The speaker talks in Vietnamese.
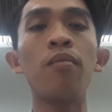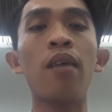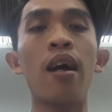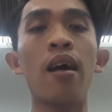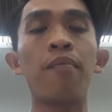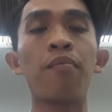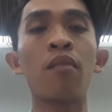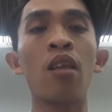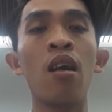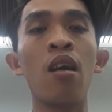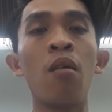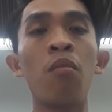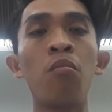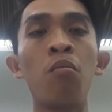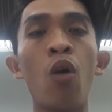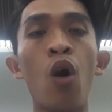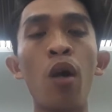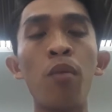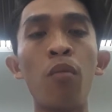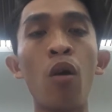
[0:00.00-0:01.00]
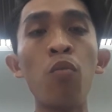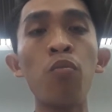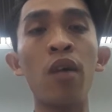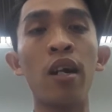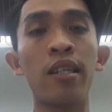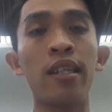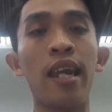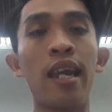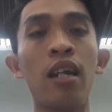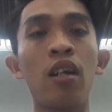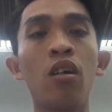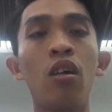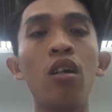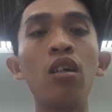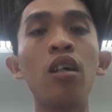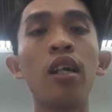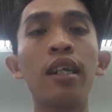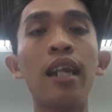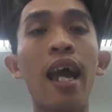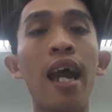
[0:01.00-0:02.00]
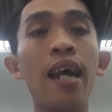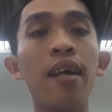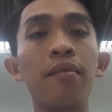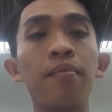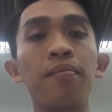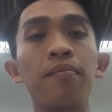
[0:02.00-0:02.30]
mà moi móc là chuyện của người ta.